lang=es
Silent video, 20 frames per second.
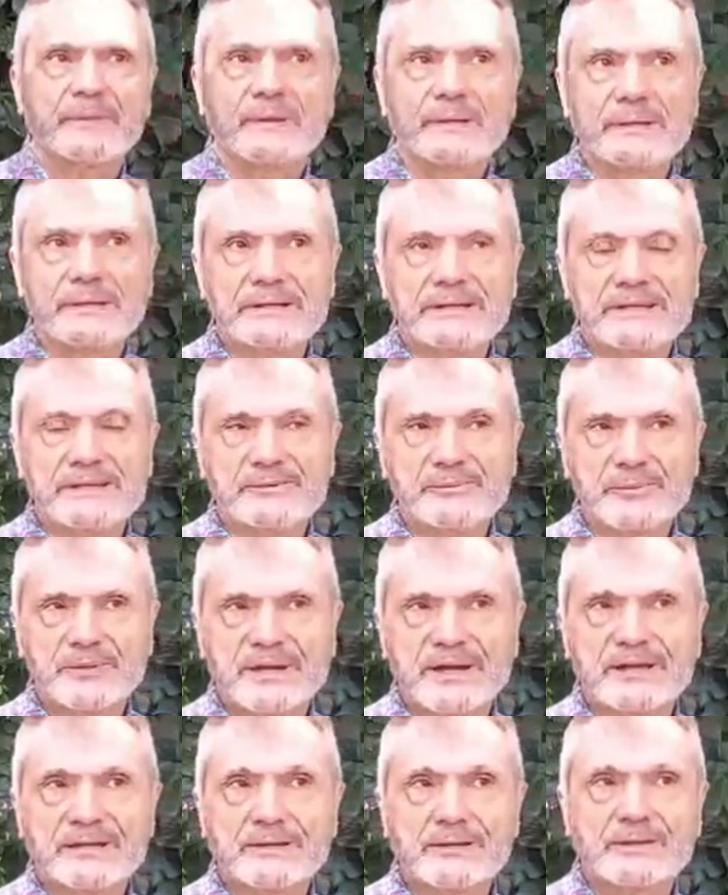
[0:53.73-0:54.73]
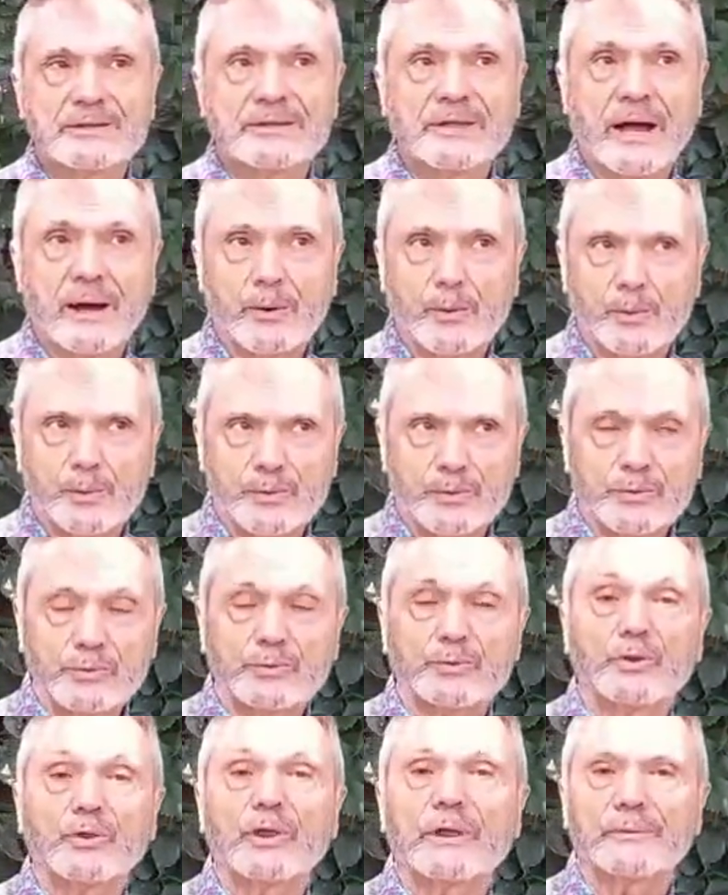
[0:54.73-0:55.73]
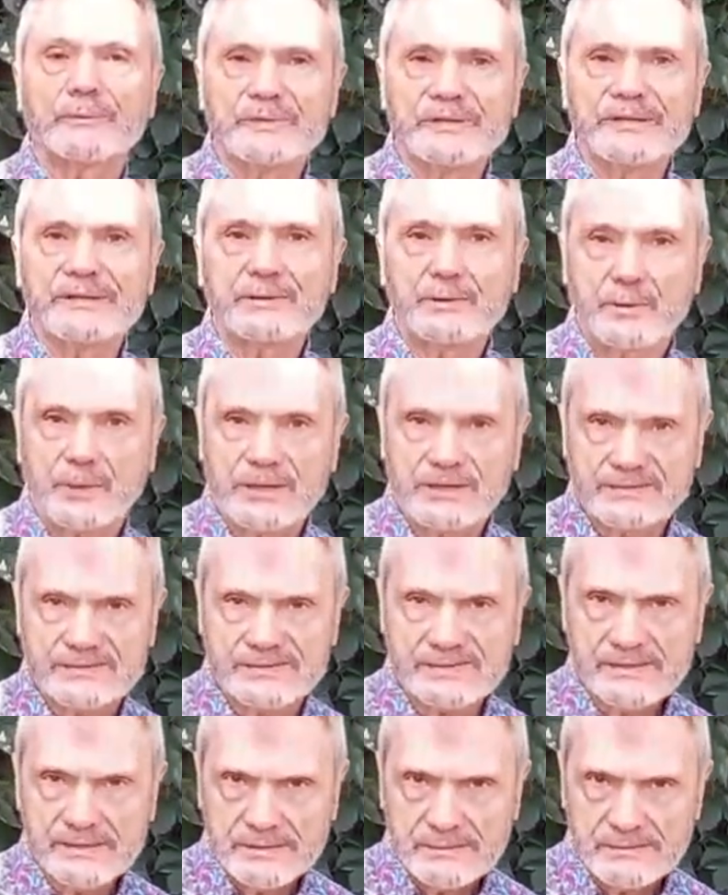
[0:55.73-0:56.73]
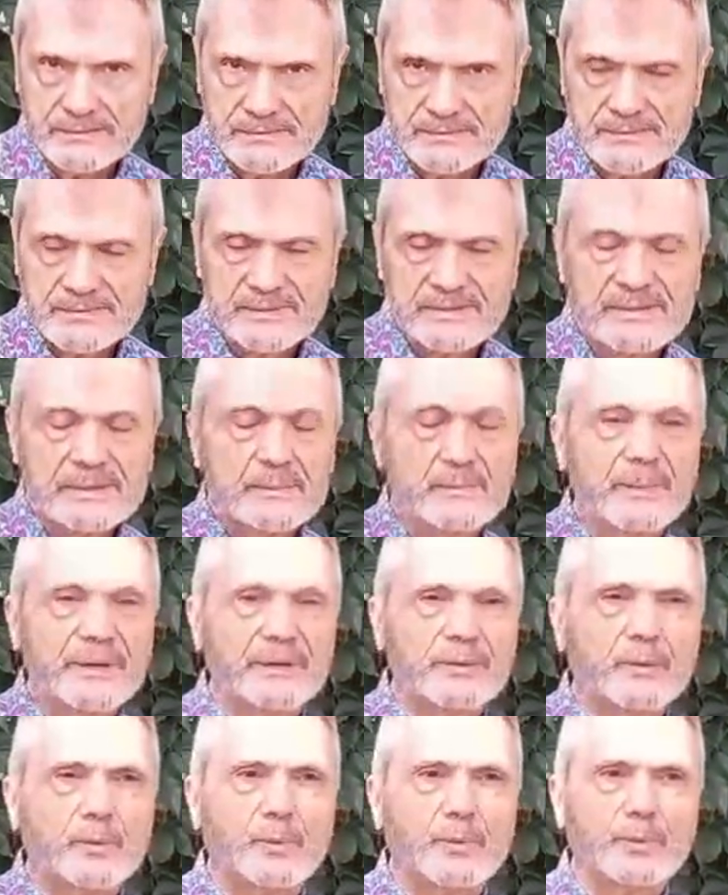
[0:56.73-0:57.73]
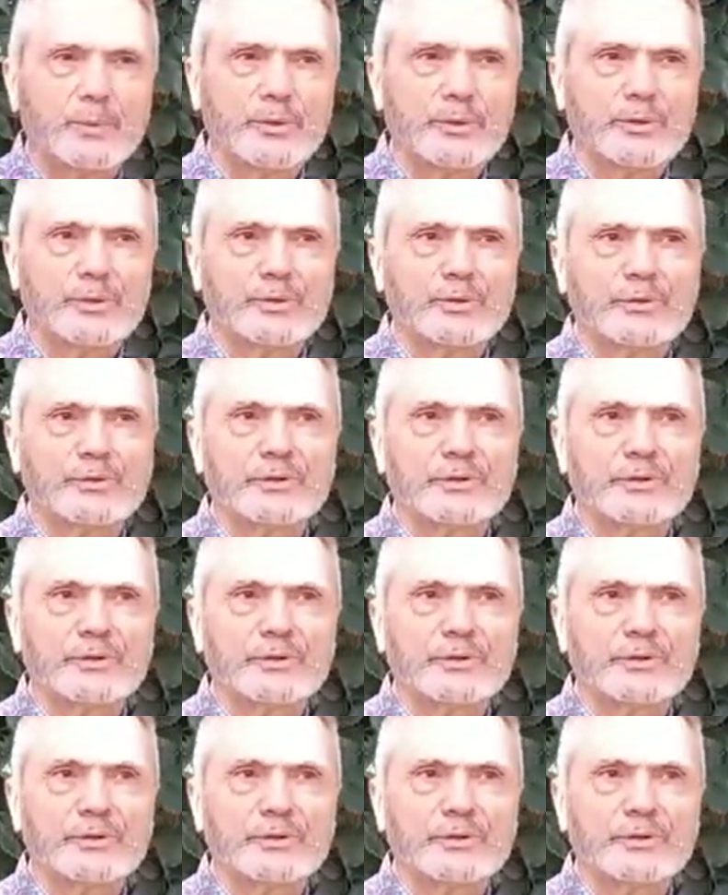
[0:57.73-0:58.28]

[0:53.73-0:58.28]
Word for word: Libra y Tauro, todavía lo hace, Mercurio